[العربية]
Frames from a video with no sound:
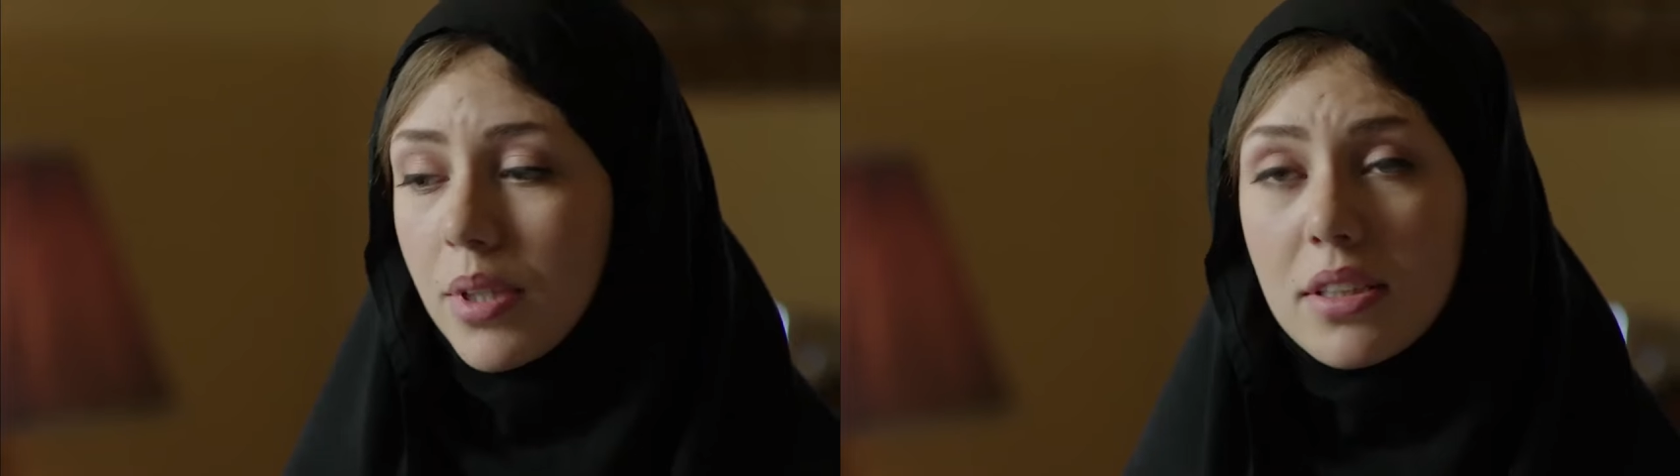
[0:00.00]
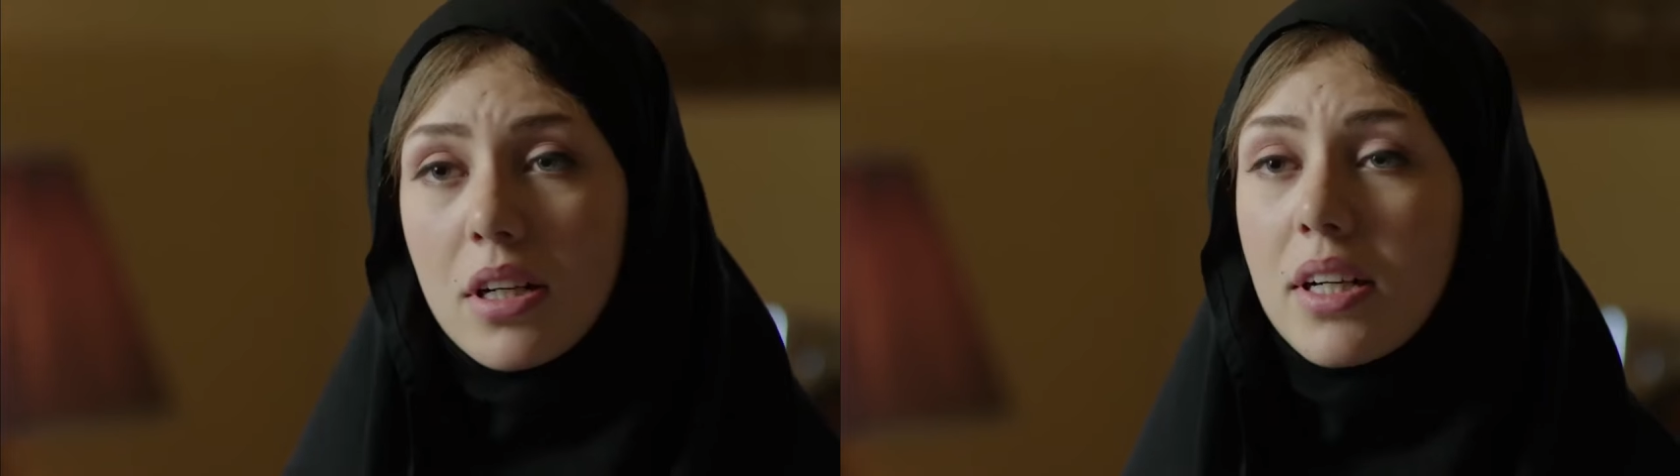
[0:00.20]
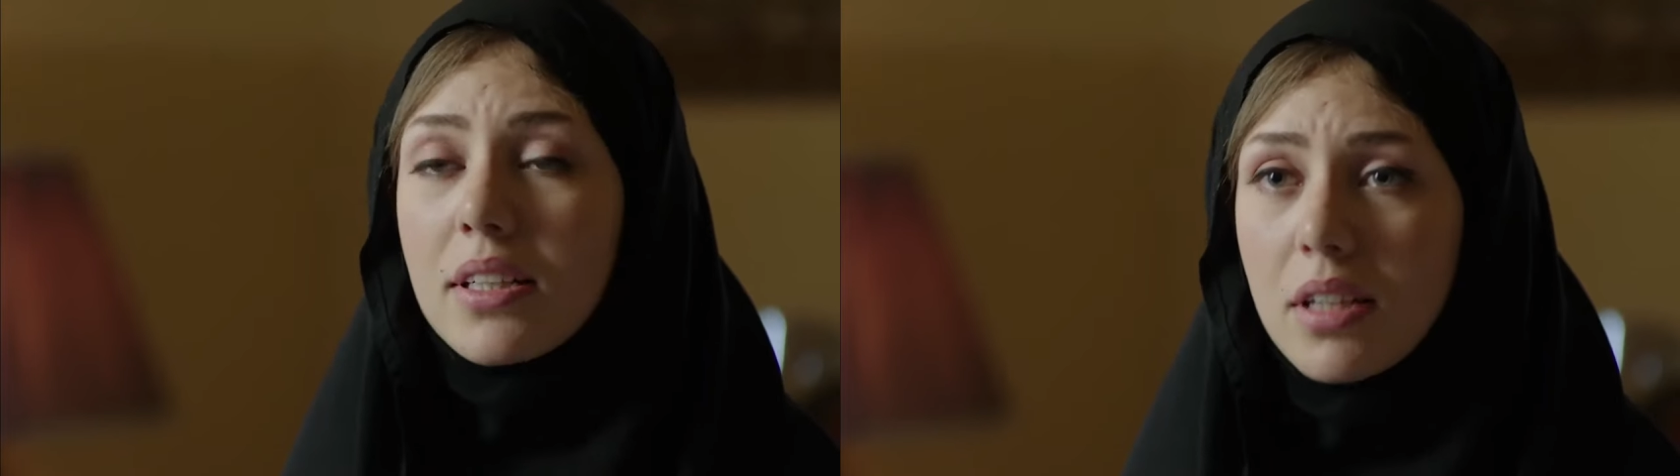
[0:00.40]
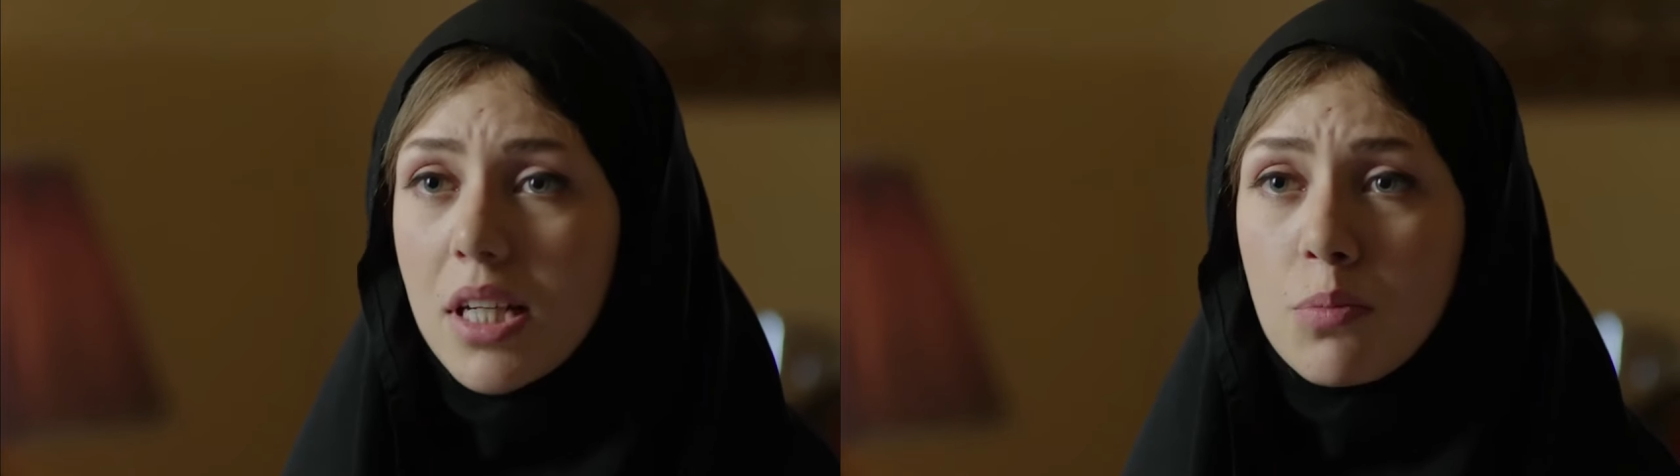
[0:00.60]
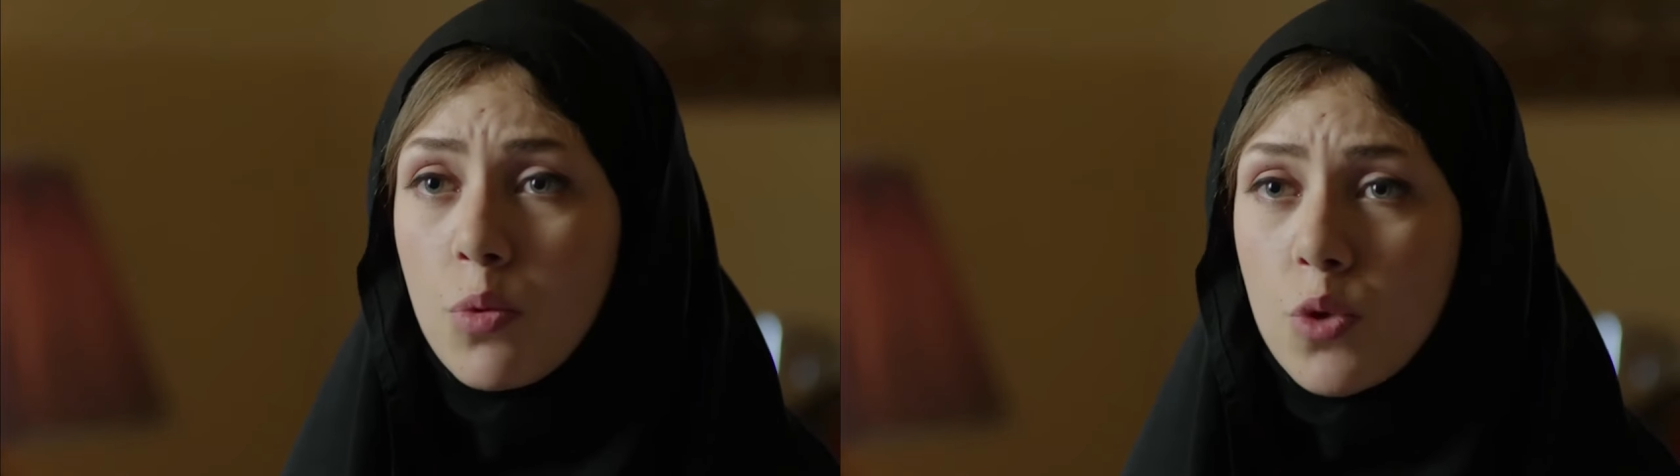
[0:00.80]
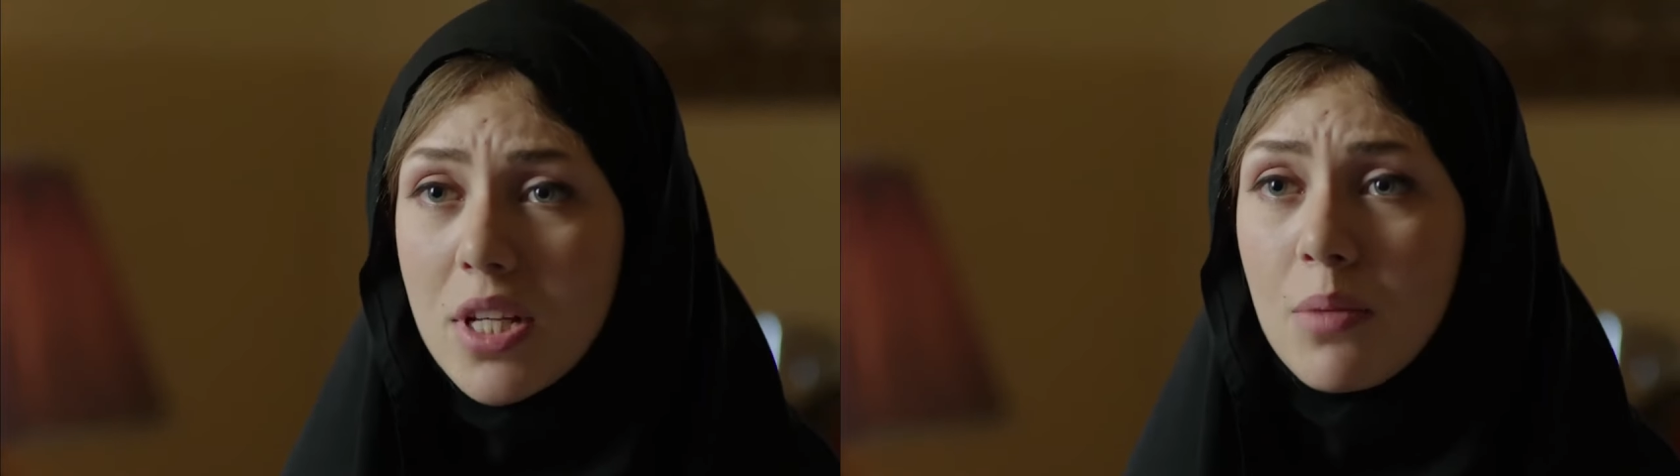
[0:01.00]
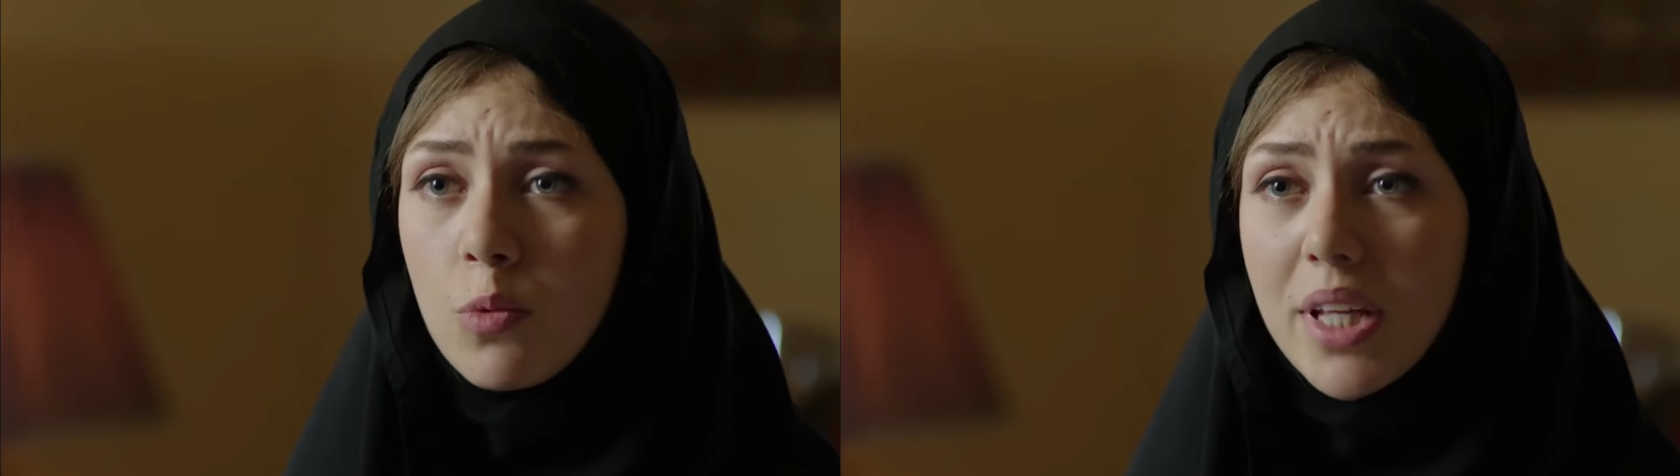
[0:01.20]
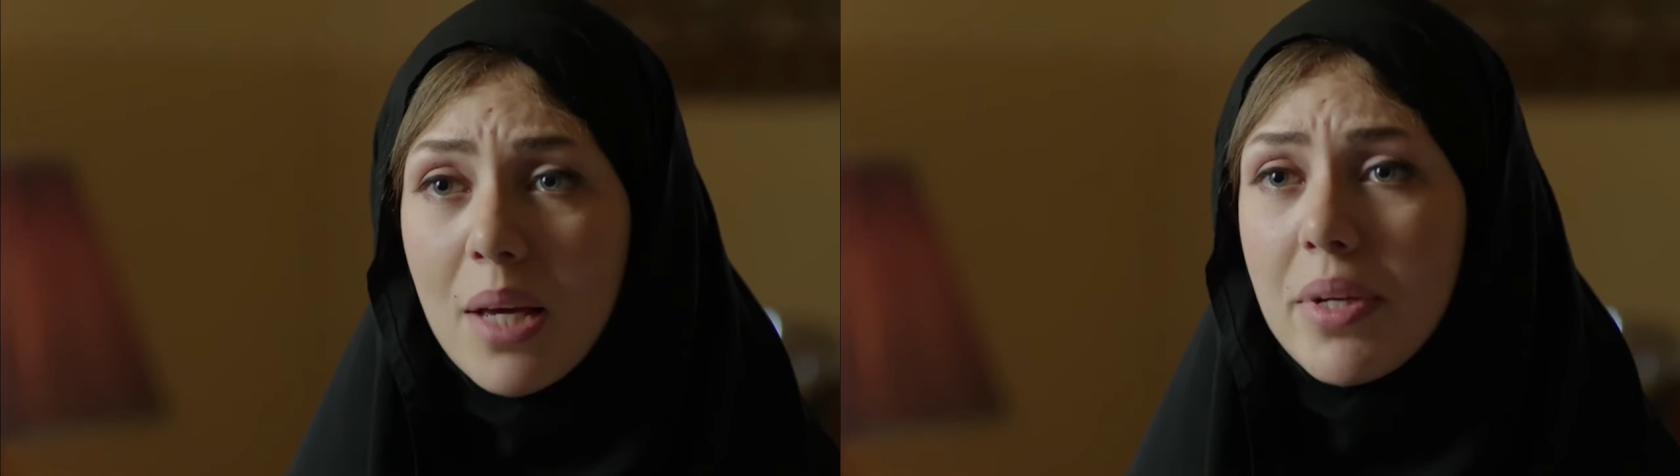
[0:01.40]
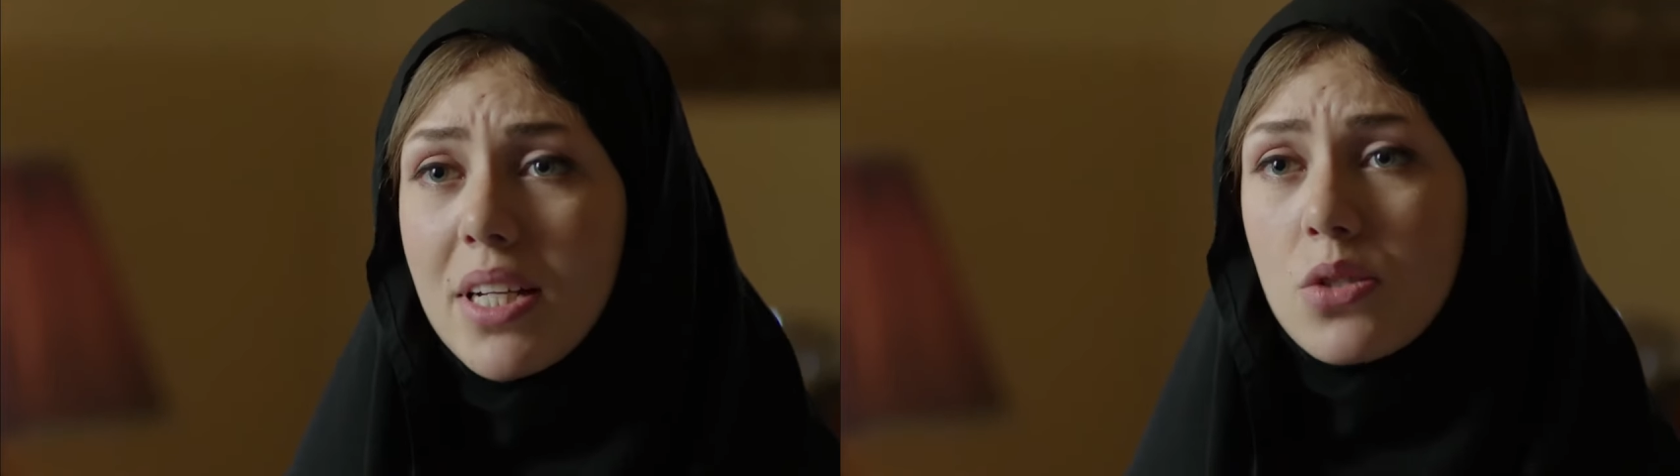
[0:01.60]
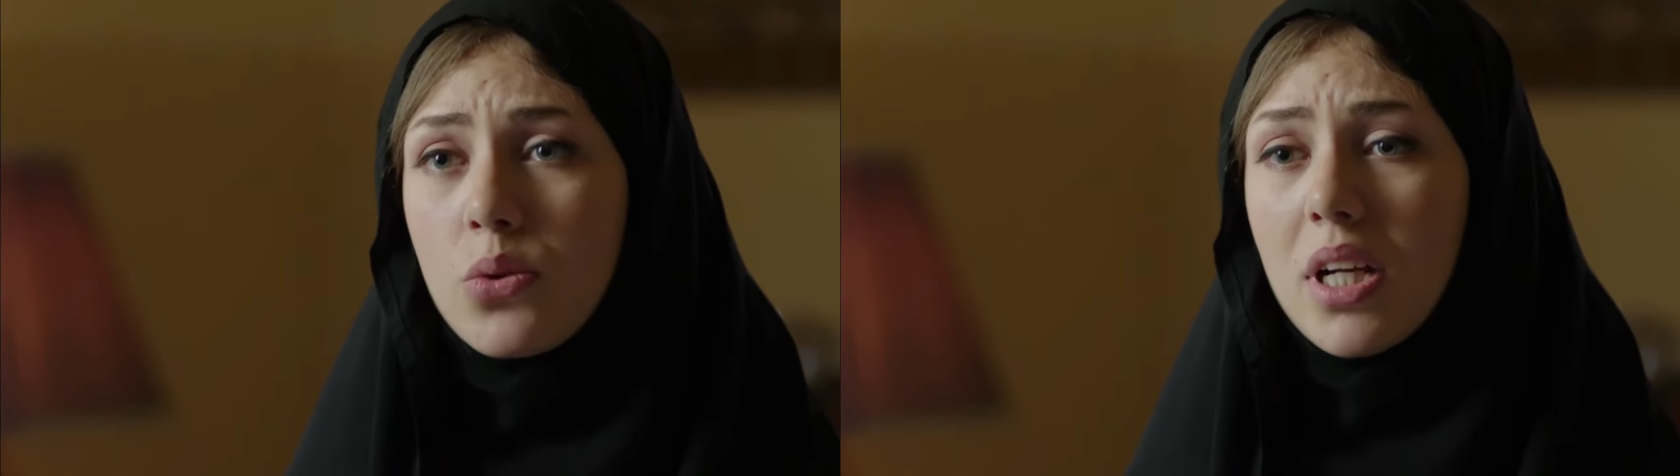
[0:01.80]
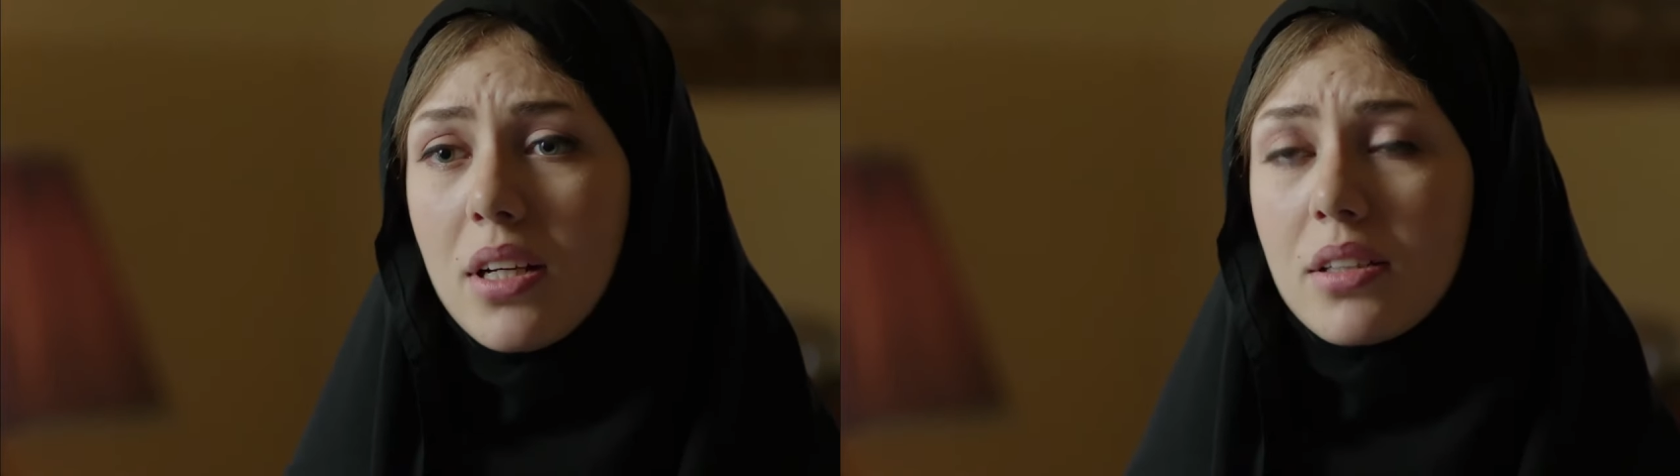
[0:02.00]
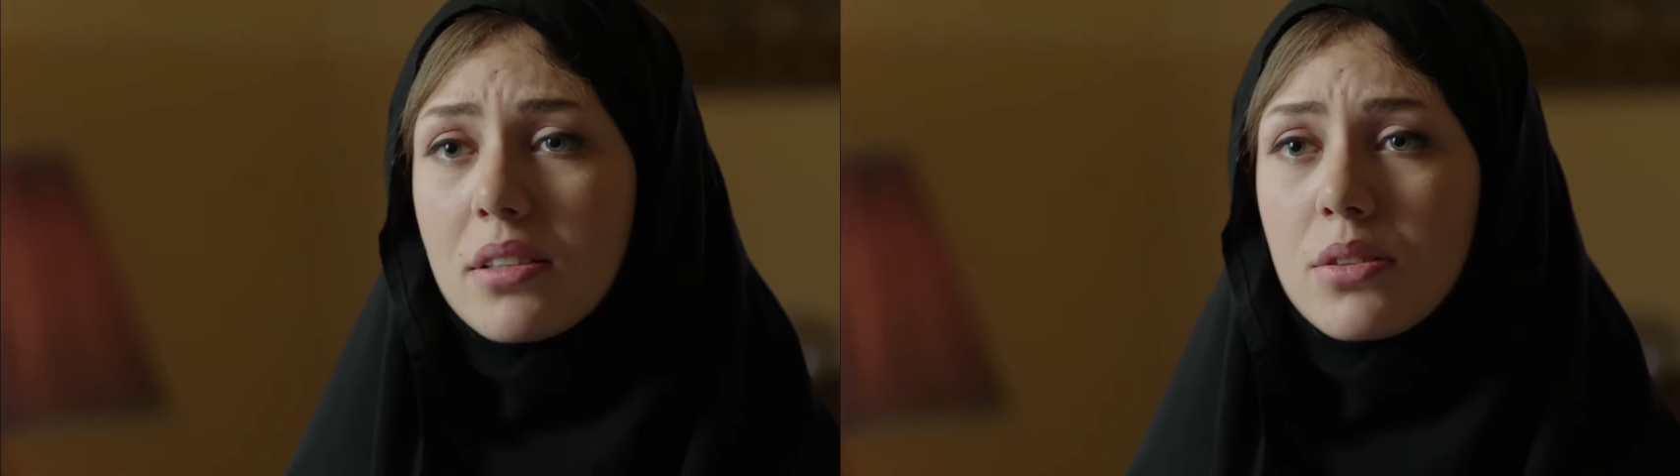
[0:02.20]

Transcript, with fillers: انت راجل طيب ومسالم وبتحب الناس كلها